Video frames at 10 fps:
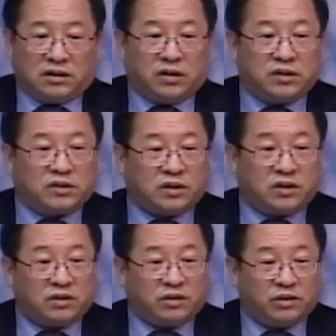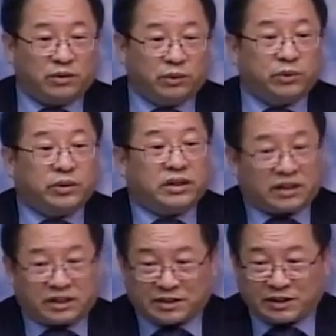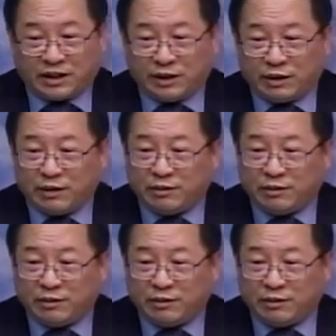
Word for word: 거기서 어떻게 자랐을까요?